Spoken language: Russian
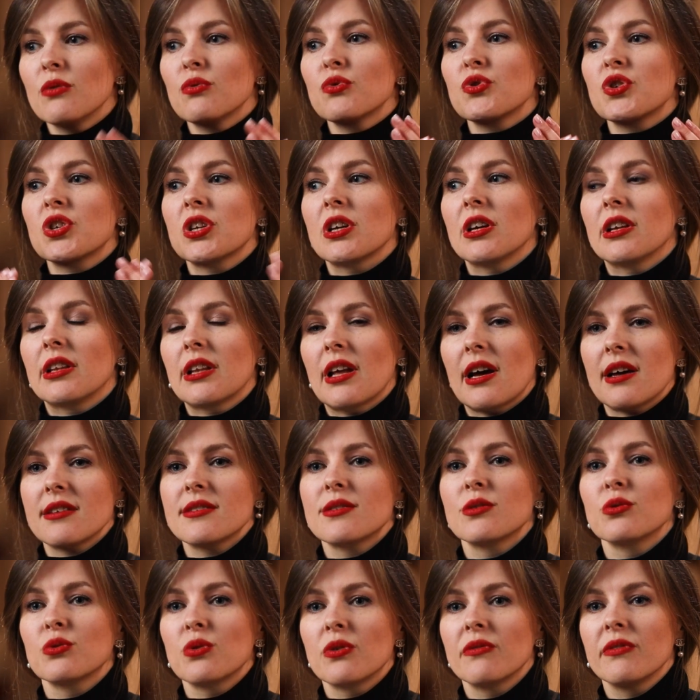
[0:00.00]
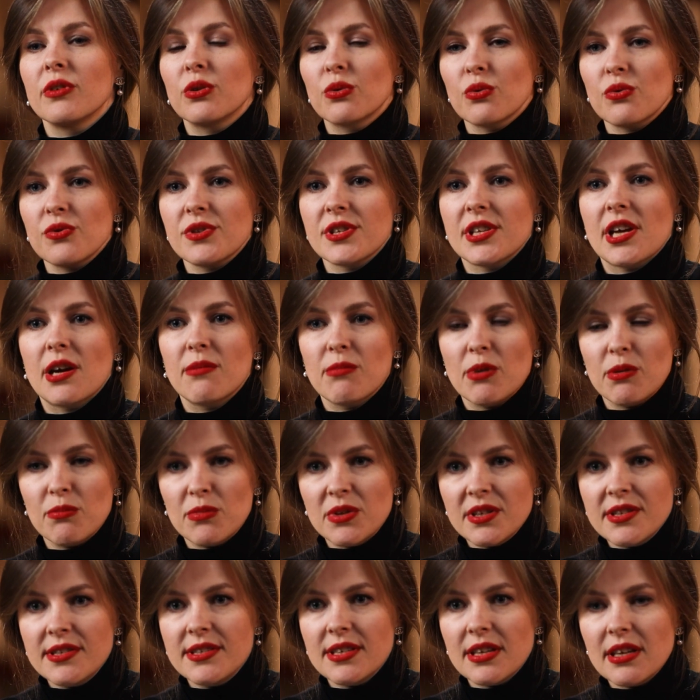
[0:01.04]
И уже на основе той самой
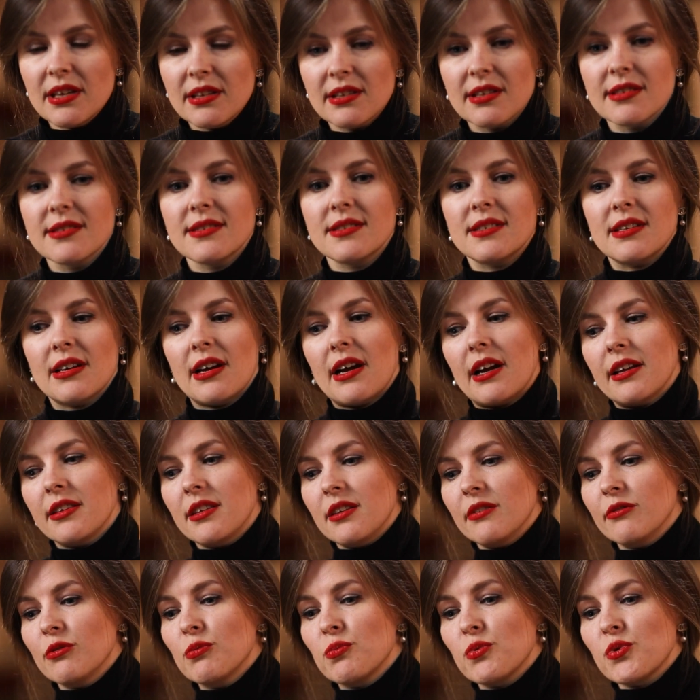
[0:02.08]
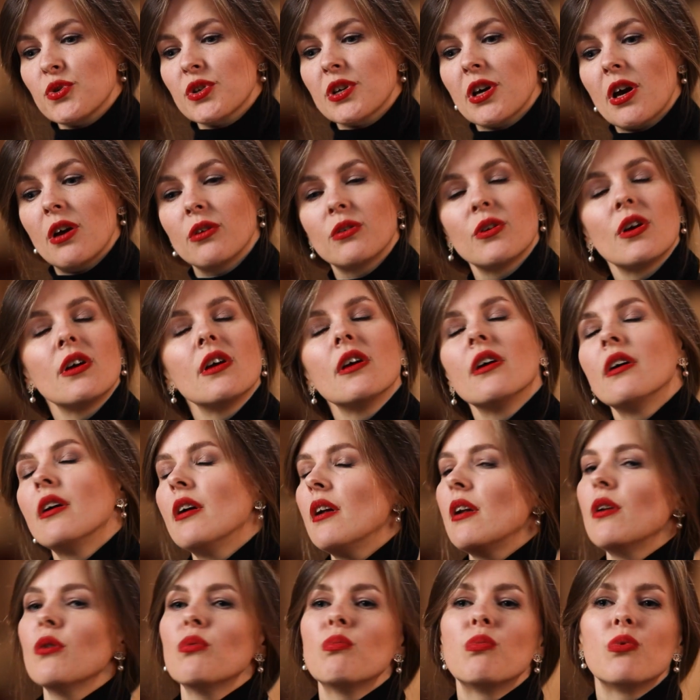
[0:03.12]
медийности они выпускают
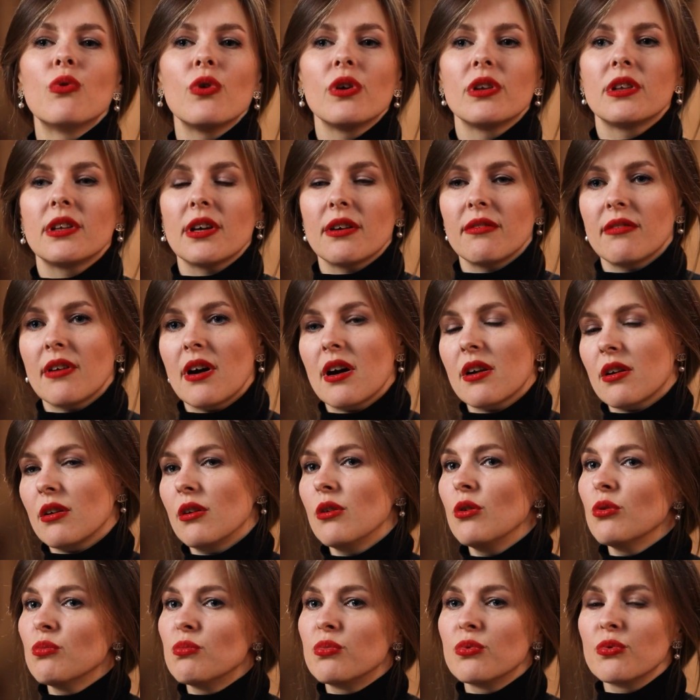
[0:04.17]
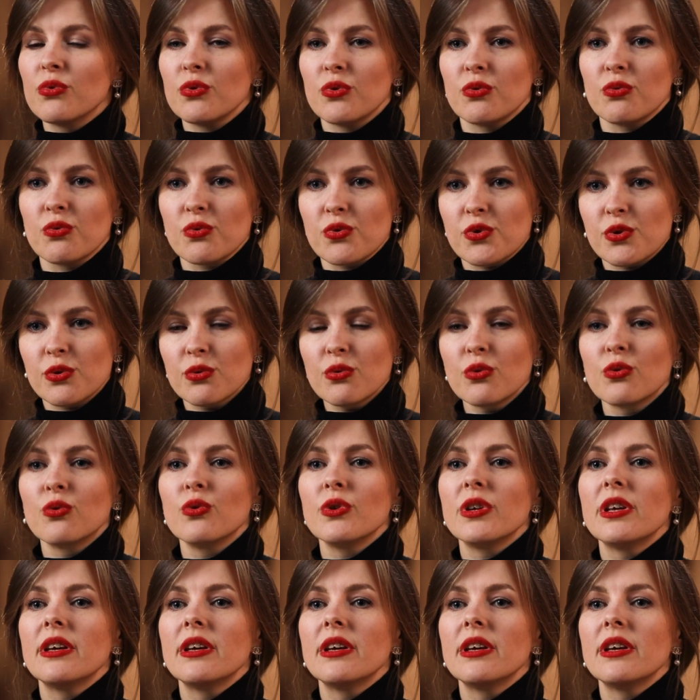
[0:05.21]
любой товар, любую услугу,